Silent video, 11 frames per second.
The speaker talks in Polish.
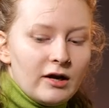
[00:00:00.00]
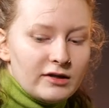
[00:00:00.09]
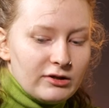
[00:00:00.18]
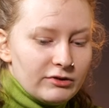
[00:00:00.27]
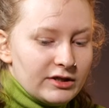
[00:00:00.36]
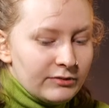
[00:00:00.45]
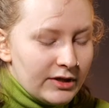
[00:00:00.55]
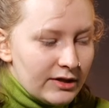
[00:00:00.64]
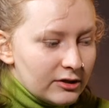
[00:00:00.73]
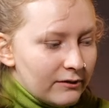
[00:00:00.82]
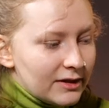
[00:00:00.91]
zaczęły się tym
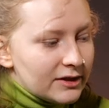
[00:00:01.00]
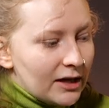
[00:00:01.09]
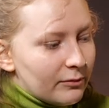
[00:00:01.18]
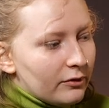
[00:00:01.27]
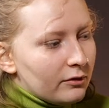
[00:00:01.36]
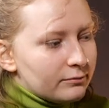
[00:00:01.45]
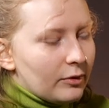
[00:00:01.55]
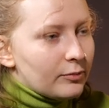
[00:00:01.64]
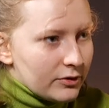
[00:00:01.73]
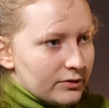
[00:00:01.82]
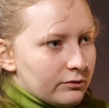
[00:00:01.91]
interesować, albo po
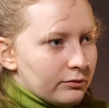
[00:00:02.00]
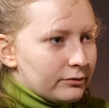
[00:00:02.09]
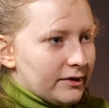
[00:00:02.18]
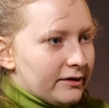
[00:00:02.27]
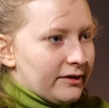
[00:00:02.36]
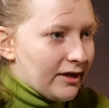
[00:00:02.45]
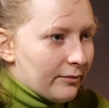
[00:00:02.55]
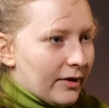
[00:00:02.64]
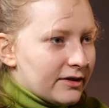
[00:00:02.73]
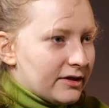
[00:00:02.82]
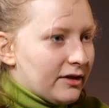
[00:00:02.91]
prostu takie
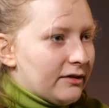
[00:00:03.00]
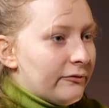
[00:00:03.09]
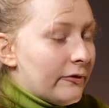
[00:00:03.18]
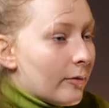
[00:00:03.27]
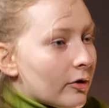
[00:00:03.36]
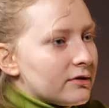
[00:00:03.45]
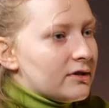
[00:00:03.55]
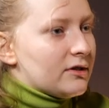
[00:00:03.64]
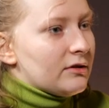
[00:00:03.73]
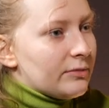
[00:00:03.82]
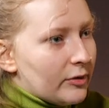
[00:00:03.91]
bardziej
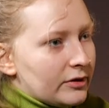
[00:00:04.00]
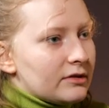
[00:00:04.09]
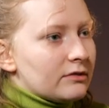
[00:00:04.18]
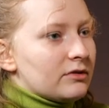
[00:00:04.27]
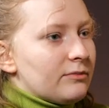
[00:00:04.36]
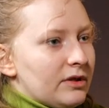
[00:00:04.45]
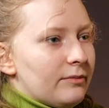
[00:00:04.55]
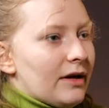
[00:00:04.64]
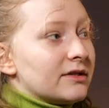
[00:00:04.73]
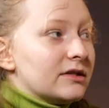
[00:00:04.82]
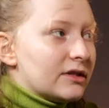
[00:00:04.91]
wyborcy czy politycy, którzy byli
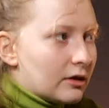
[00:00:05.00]
bardziej